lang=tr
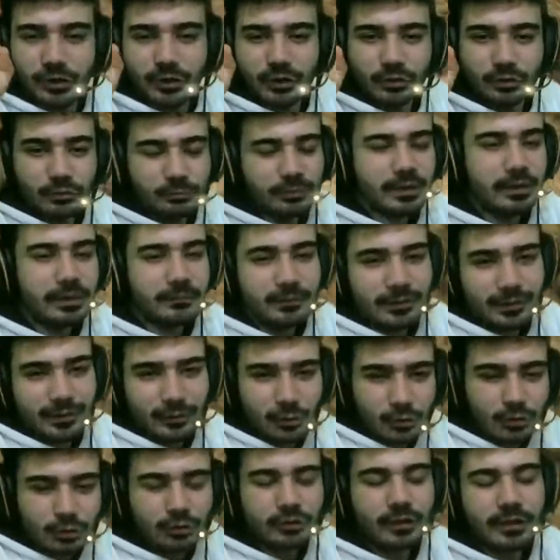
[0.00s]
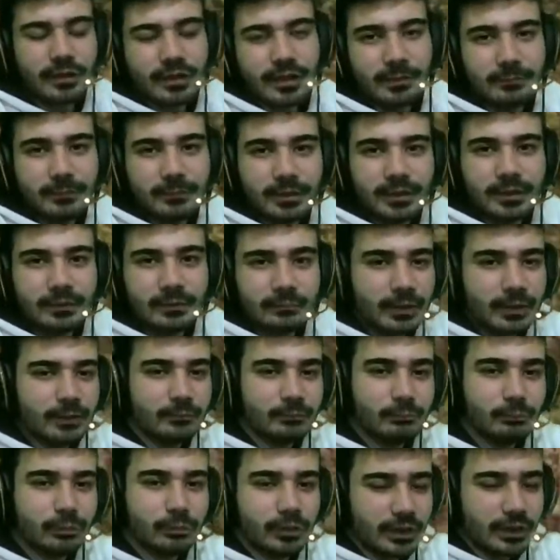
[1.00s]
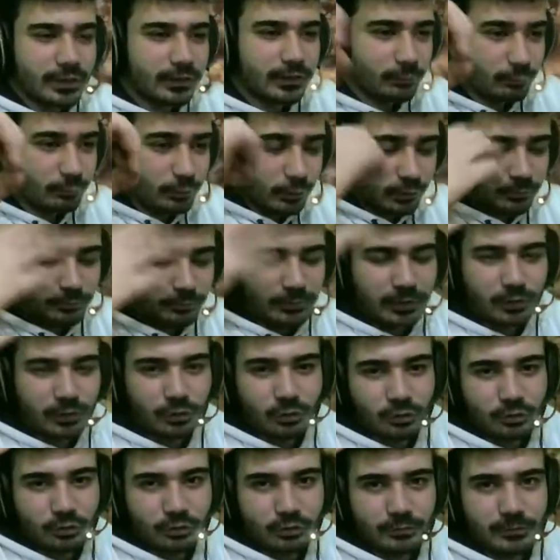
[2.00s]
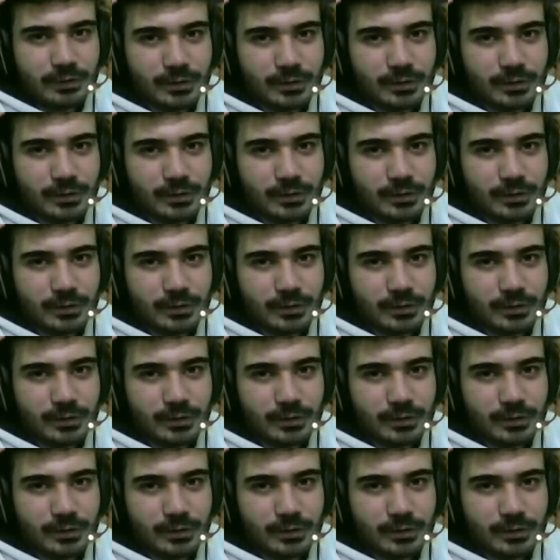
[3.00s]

benim için çok önemli. Ben bu kanalı büyütmek istiyorum.